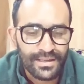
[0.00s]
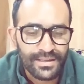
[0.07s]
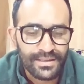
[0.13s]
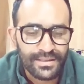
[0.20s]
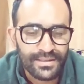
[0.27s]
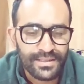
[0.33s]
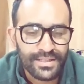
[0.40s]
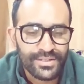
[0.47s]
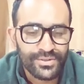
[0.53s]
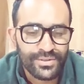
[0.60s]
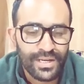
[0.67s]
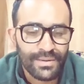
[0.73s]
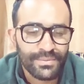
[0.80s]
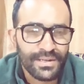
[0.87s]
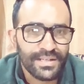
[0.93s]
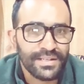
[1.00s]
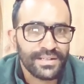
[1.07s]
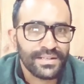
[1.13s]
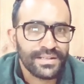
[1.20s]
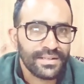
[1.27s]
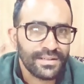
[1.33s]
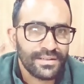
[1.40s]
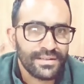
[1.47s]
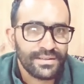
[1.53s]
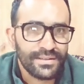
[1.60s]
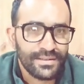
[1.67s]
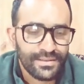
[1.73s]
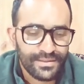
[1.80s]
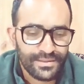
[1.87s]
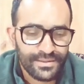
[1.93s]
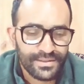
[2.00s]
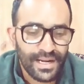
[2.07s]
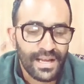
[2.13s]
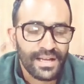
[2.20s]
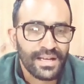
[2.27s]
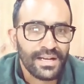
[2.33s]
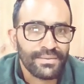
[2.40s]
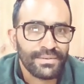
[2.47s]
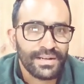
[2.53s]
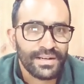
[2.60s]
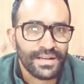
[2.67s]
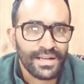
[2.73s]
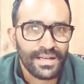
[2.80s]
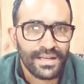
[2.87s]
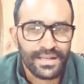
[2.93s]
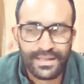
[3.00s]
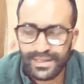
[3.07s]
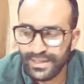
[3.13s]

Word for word: ये जो है आपका ट्राइंगल बन रहा है